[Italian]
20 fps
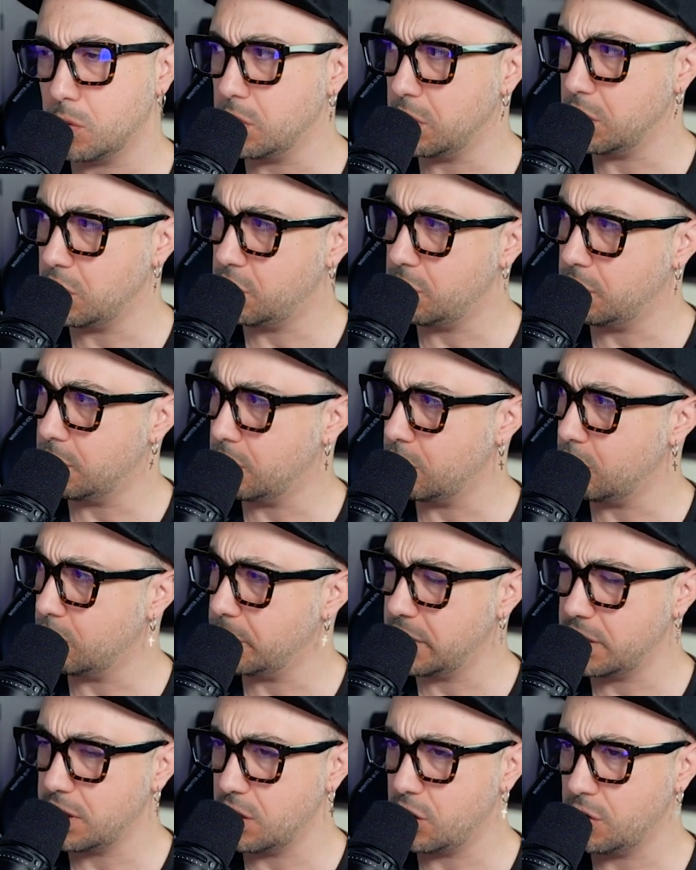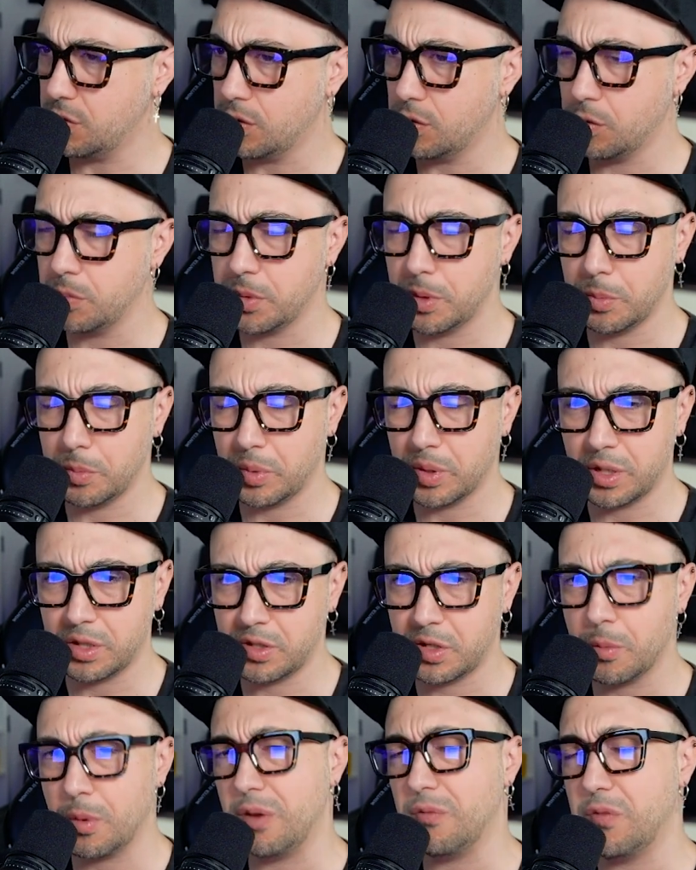11 volumi, 10 volumi, mi pare
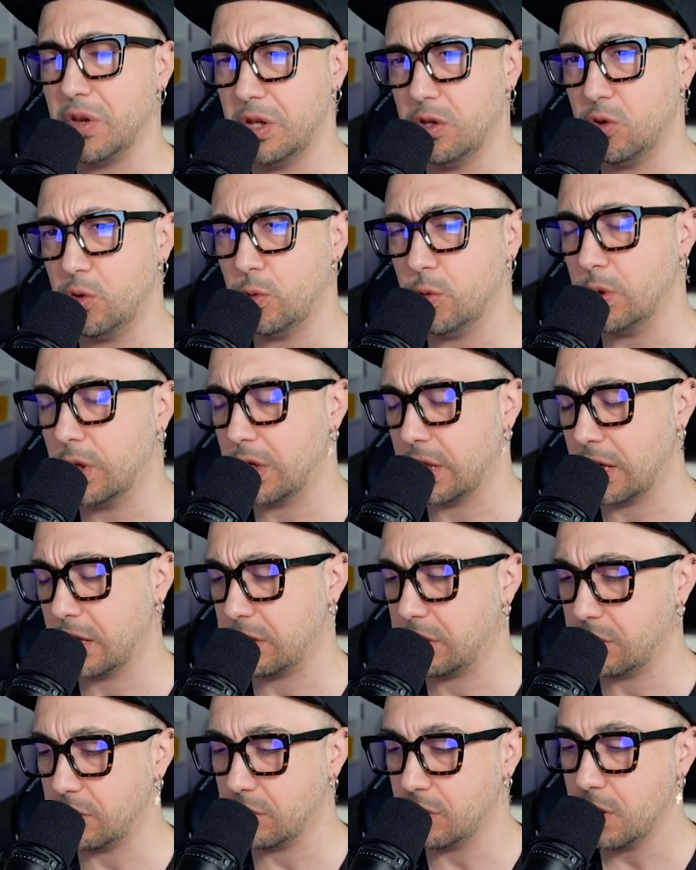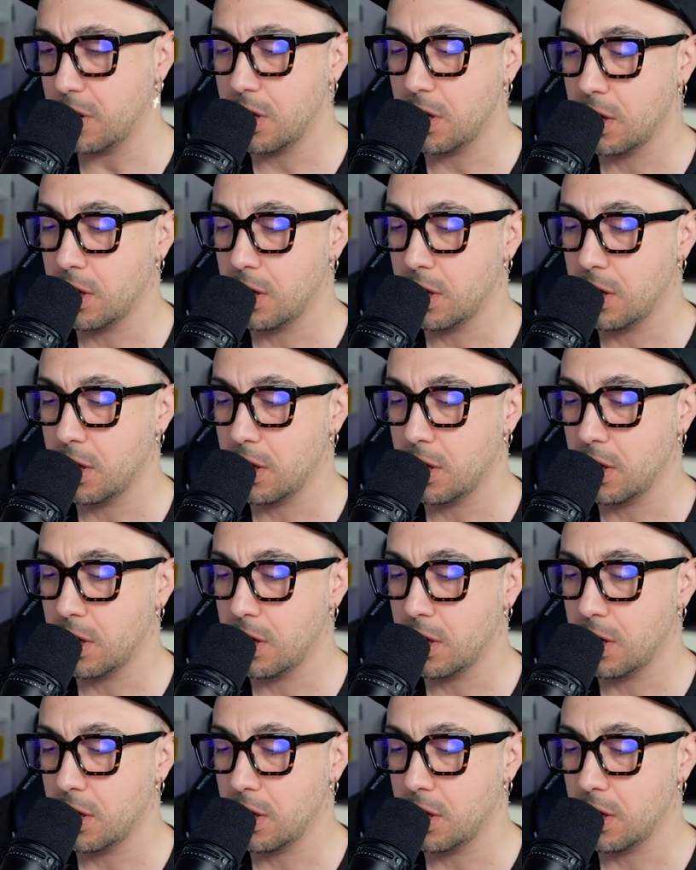siamo al 21 adesso,